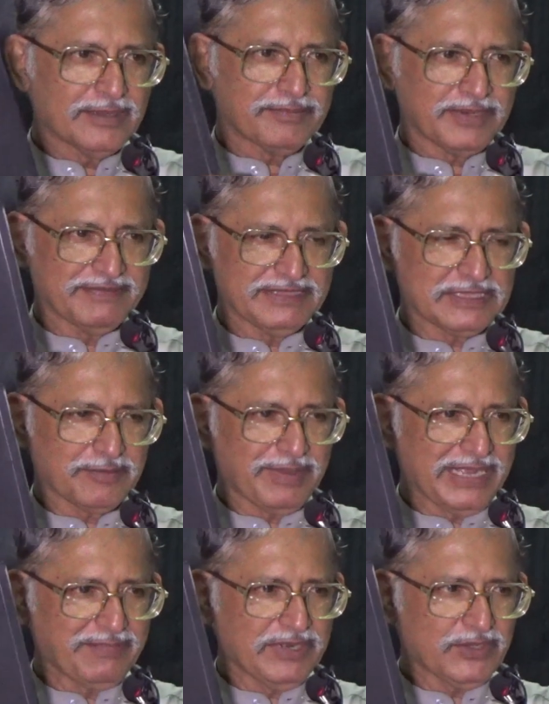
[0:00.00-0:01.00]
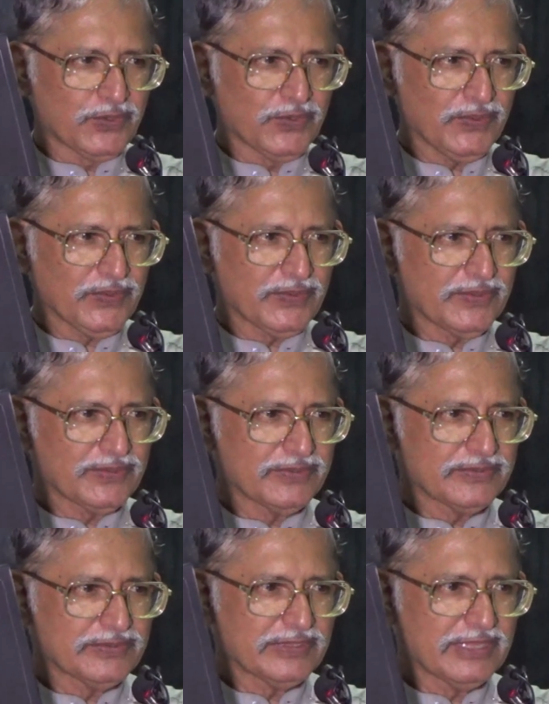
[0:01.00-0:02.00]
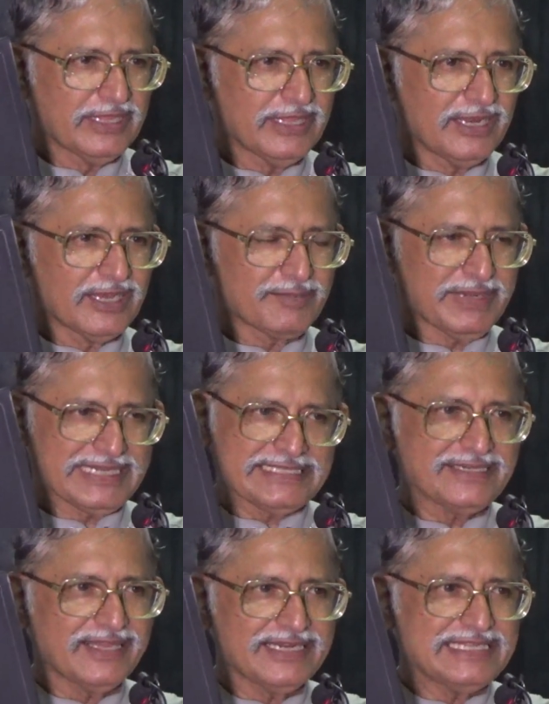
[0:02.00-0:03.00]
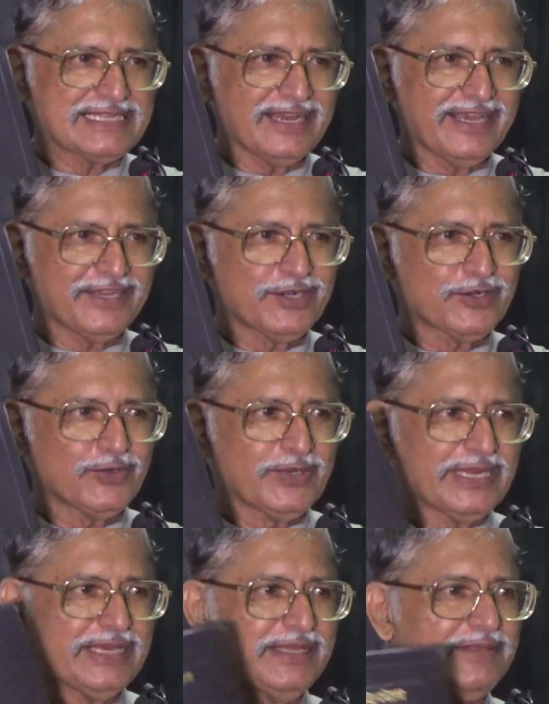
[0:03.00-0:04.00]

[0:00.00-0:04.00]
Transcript: पवित्र बाइबल को लगभग 40 लेखकों ने